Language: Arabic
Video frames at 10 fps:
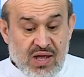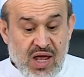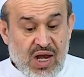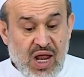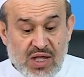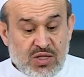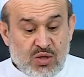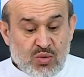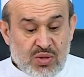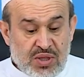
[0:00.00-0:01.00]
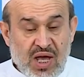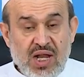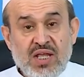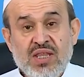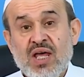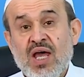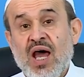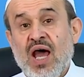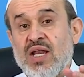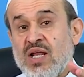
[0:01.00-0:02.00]
الحديث الثالث
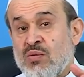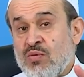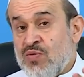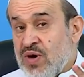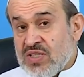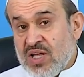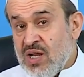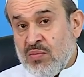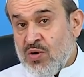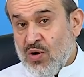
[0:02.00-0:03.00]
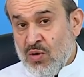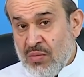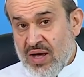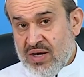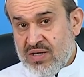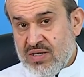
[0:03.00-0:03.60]
عن المفضل بن عمر